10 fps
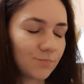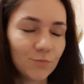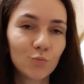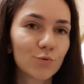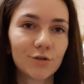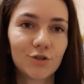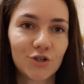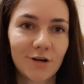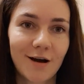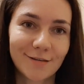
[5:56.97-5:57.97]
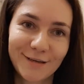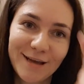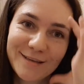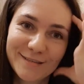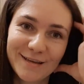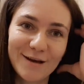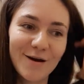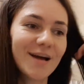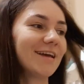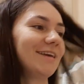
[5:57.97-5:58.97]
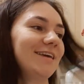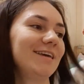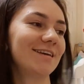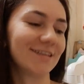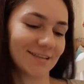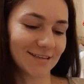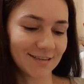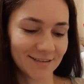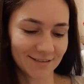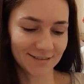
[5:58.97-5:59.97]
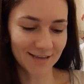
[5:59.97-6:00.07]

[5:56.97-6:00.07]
ну, просто шикарно, я не знаю. И э,